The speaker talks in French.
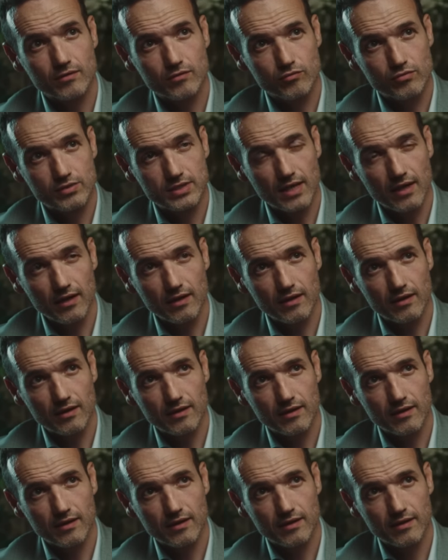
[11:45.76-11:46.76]
Où ça
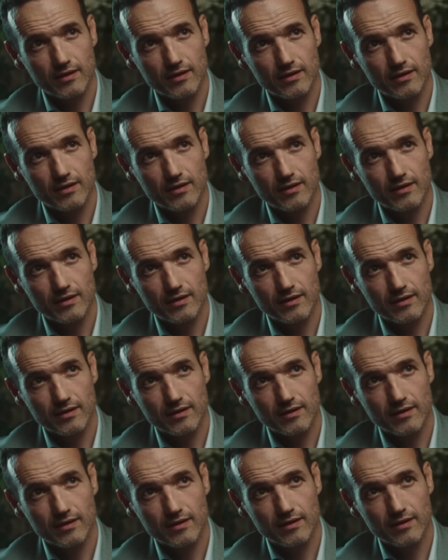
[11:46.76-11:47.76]
Dans
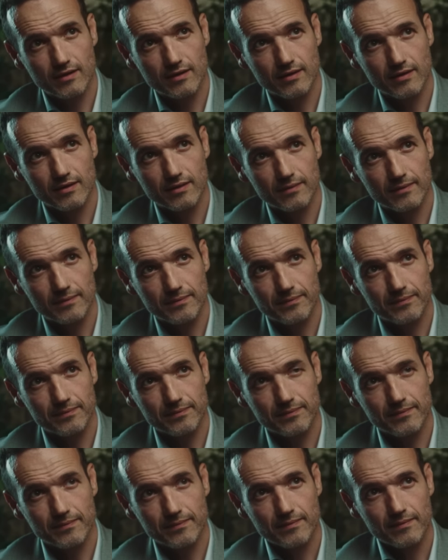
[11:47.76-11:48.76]
Fabien, quand je disais
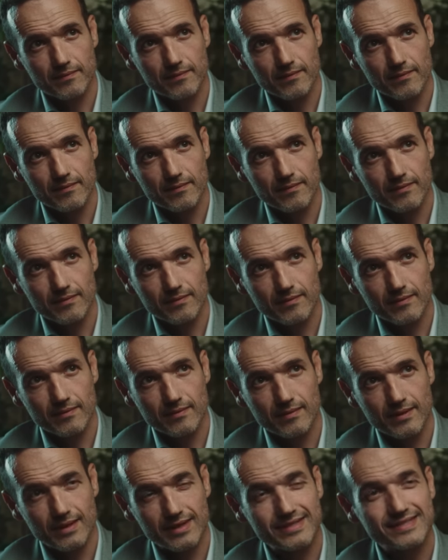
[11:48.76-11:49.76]
Fabien siffle-là
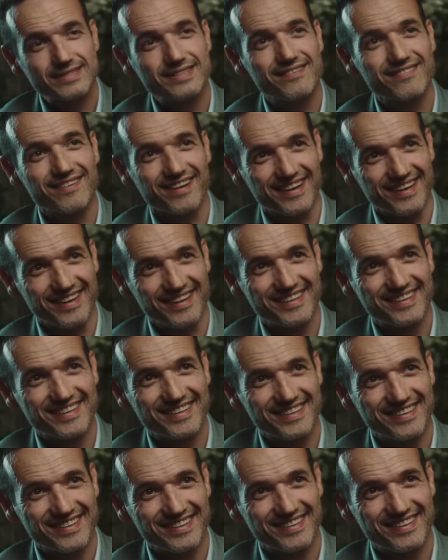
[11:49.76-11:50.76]
c'est vrai.
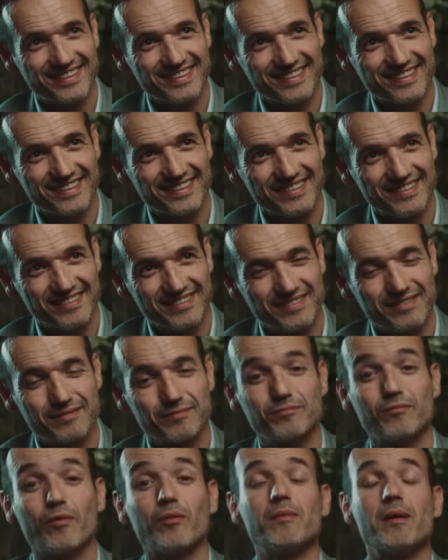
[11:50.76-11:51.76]

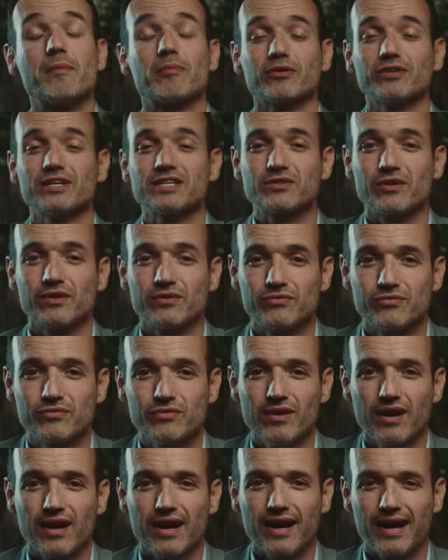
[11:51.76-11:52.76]
Bon bah, prenez soin de
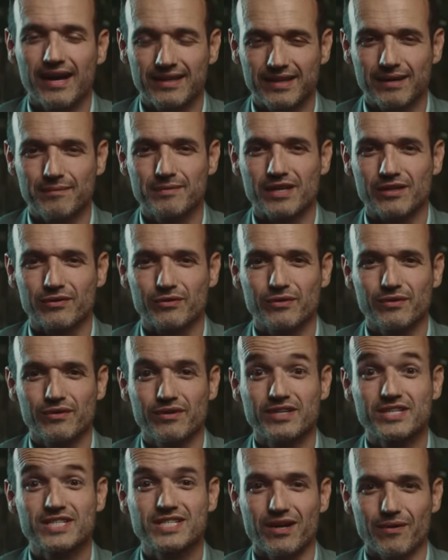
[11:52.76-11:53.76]
vous, à très bientôt,
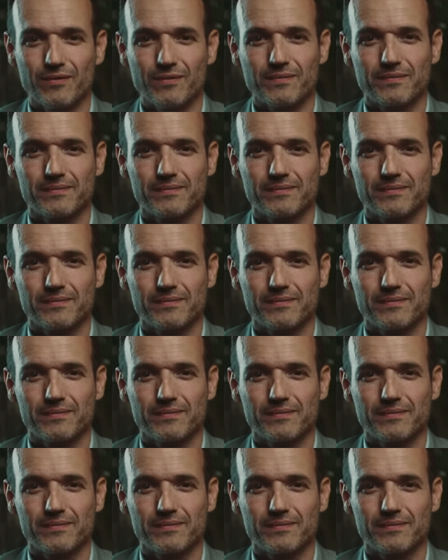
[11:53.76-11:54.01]
ciao